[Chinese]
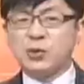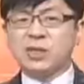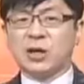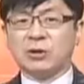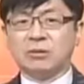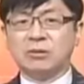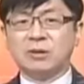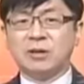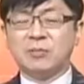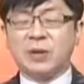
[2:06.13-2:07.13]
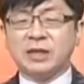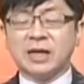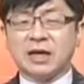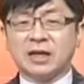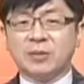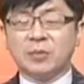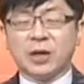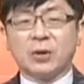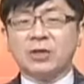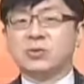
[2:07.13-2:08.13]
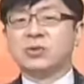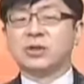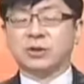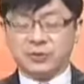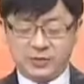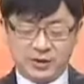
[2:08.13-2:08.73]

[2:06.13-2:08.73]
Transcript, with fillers: 再出手，平常呢不要乱出手。